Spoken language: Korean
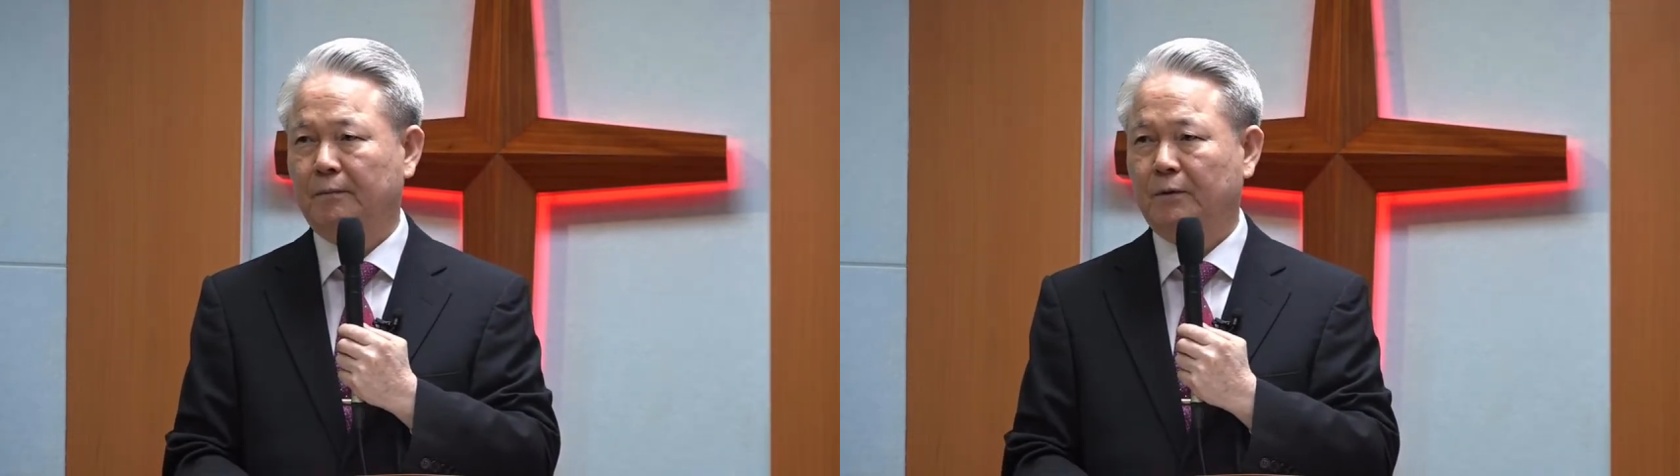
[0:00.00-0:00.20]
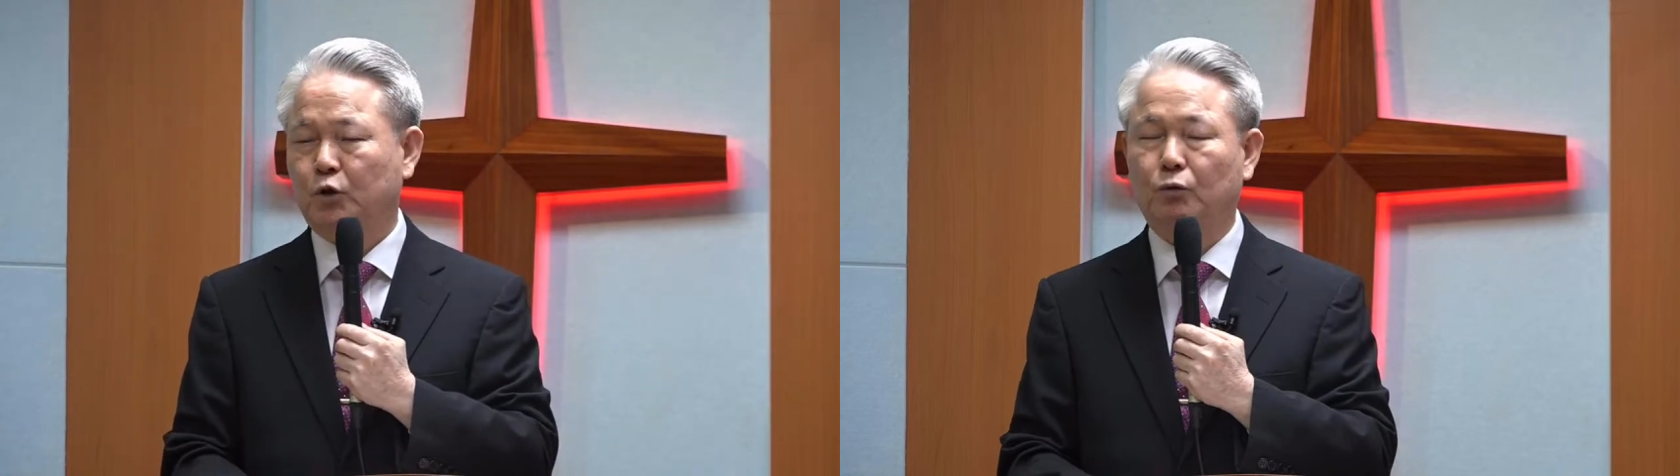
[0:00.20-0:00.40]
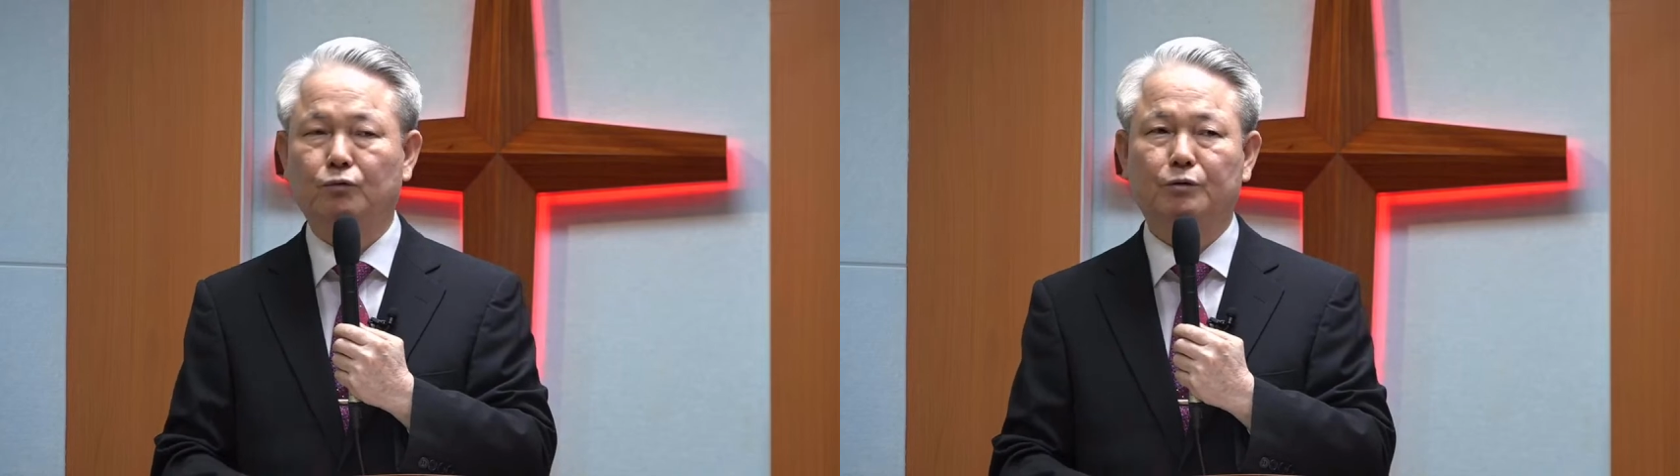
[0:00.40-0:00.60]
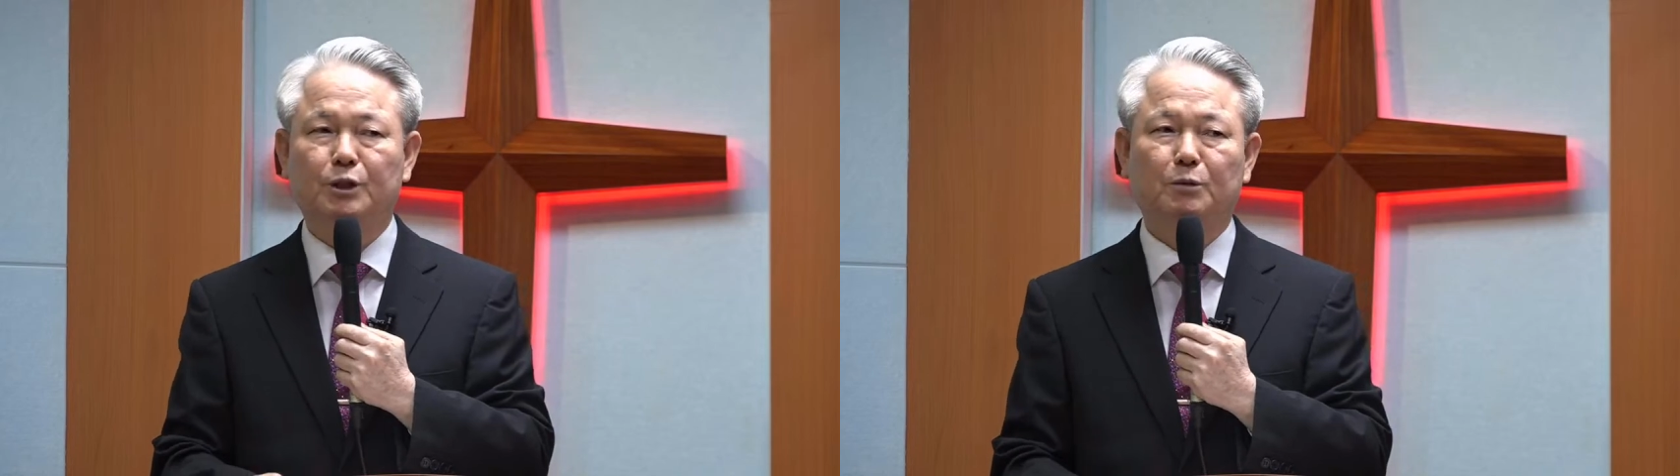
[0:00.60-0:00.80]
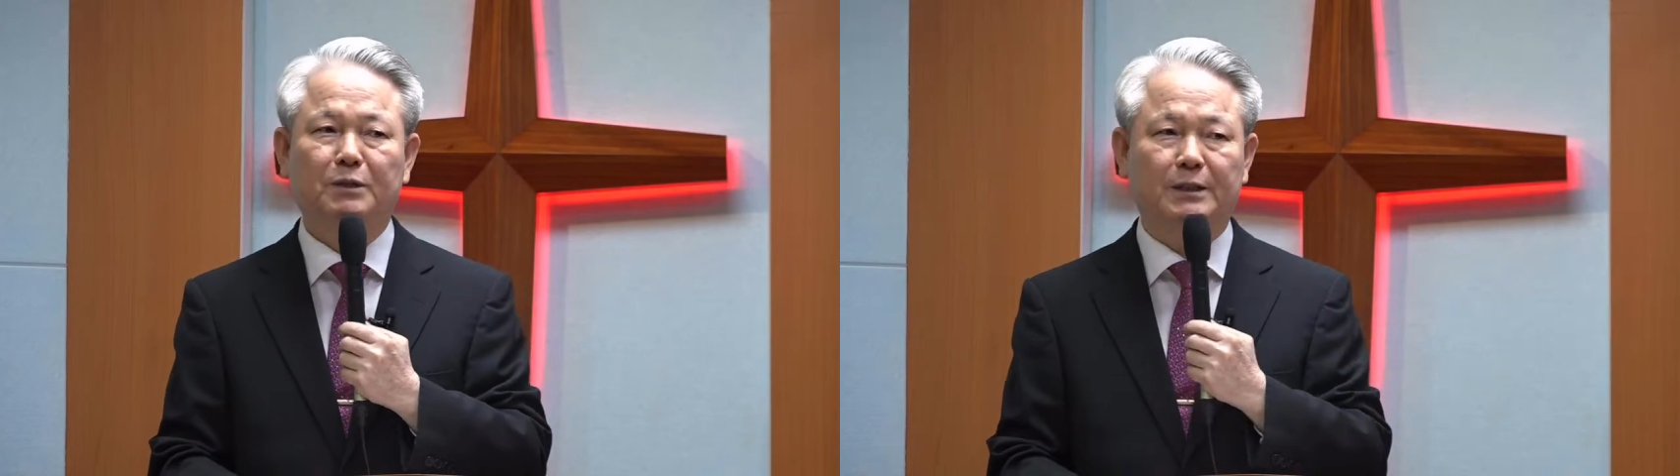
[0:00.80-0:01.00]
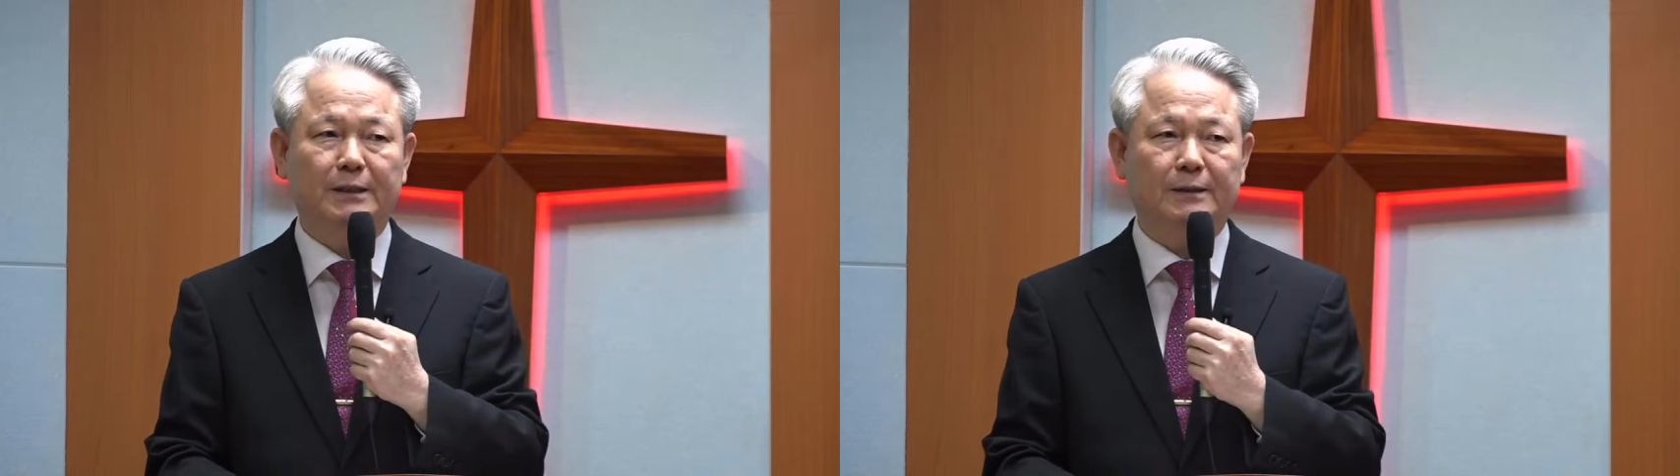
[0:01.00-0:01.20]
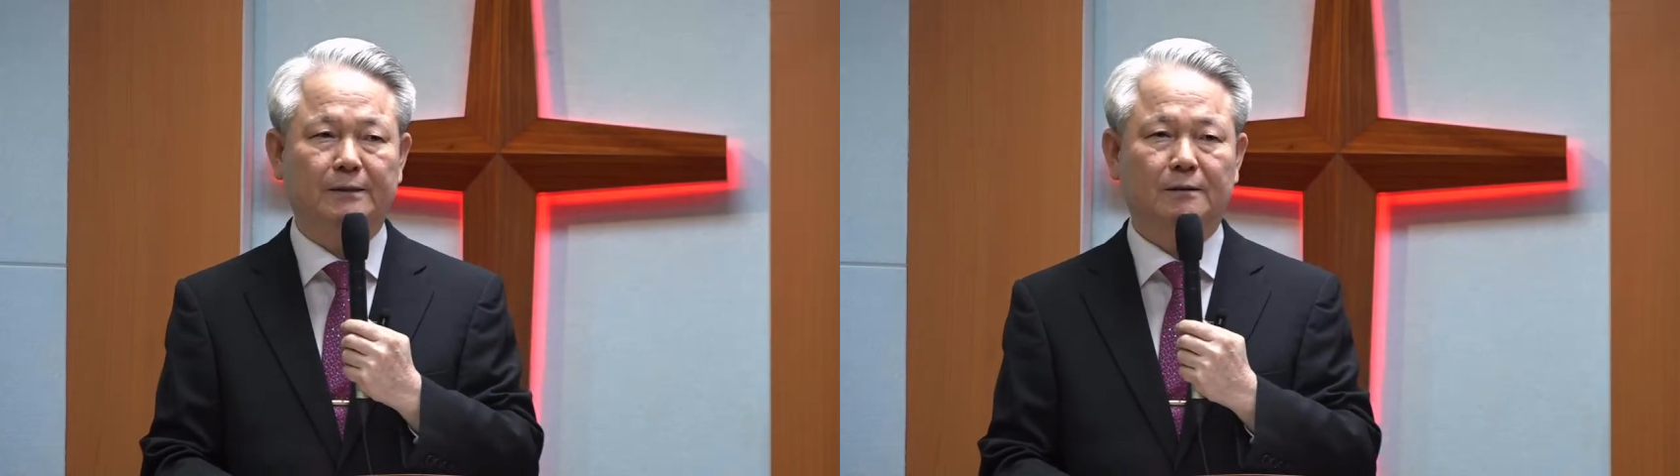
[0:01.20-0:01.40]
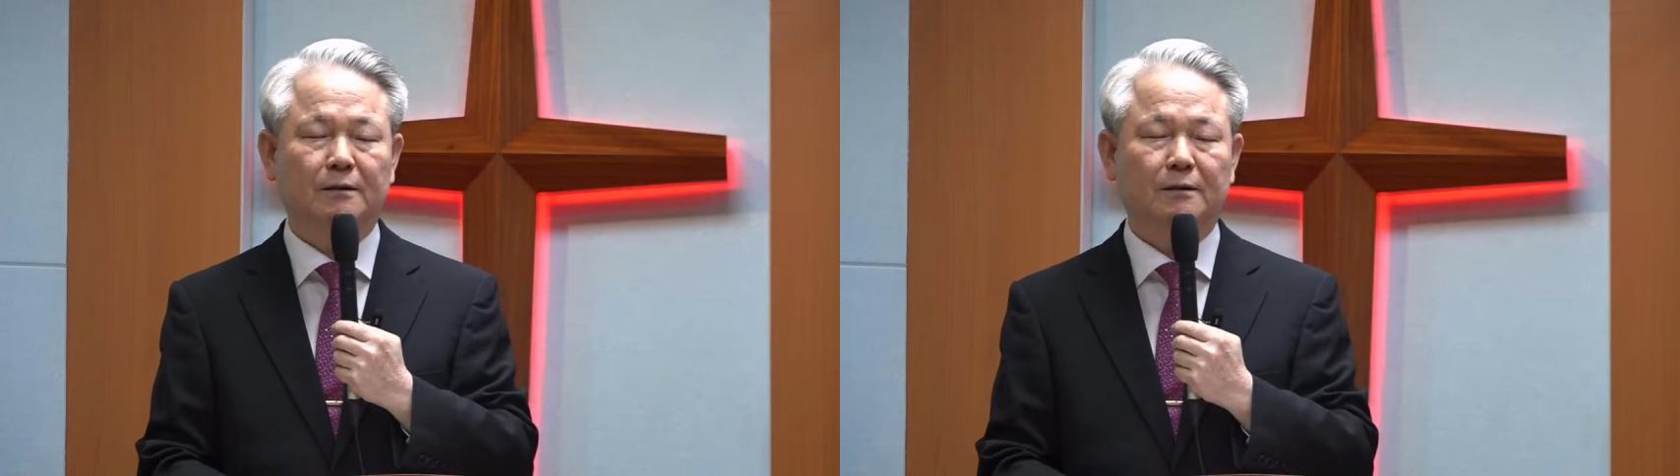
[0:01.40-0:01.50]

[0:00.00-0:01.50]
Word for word: 천국 시민들은